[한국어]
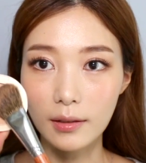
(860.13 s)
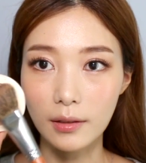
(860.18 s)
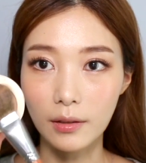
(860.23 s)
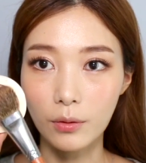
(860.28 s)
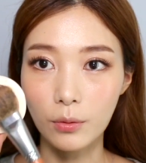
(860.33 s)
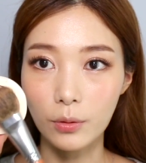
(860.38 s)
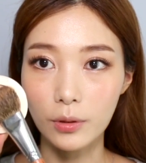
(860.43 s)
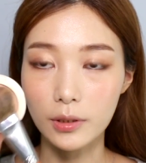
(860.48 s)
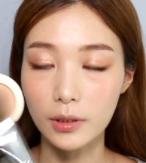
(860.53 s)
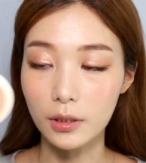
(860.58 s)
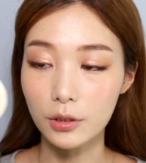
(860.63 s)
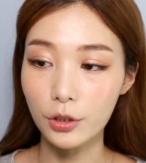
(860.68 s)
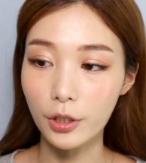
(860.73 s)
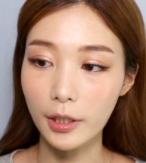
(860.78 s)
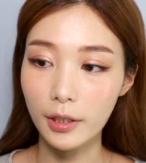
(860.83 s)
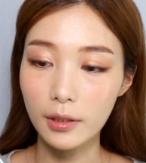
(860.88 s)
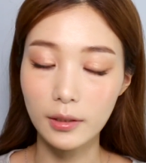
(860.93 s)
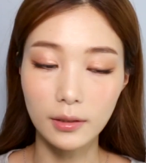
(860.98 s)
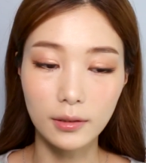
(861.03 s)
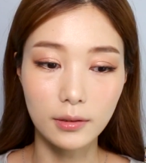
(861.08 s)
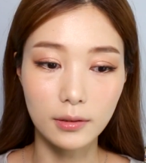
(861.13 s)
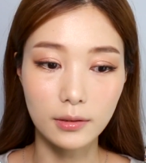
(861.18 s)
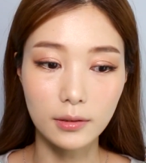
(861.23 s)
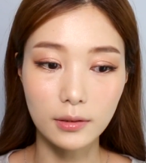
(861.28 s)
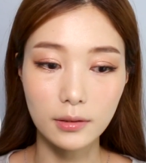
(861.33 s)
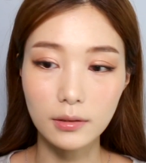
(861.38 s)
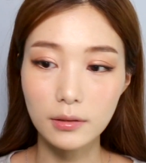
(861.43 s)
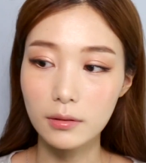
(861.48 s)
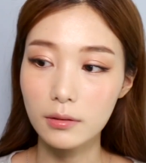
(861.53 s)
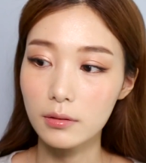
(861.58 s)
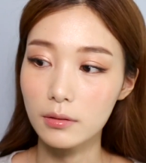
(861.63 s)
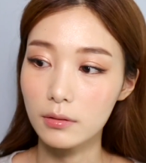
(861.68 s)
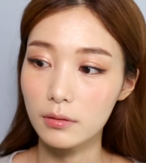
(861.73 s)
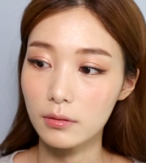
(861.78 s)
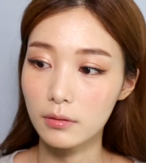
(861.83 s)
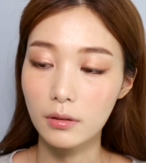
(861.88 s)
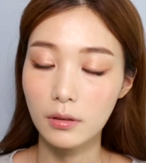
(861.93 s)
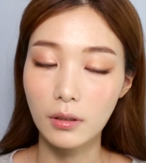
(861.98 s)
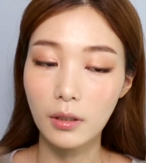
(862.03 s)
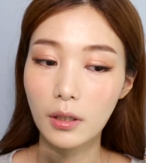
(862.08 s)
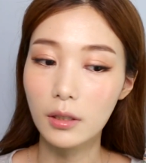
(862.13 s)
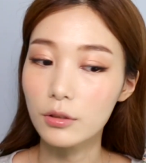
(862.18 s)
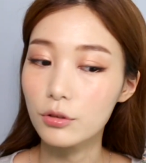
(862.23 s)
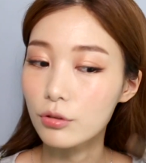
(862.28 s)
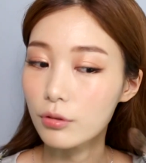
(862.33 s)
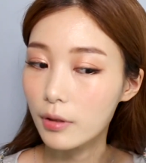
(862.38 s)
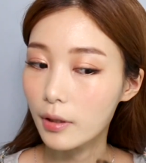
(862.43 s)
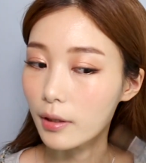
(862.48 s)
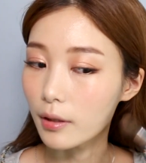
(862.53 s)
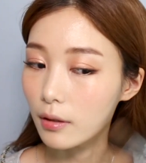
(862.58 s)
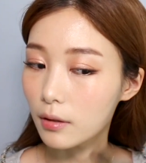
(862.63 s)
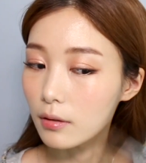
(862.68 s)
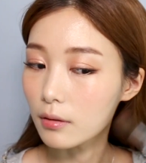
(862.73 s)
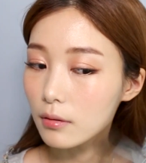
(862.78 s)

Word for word: 그리고 이제 쉐이딩을 해줄게요.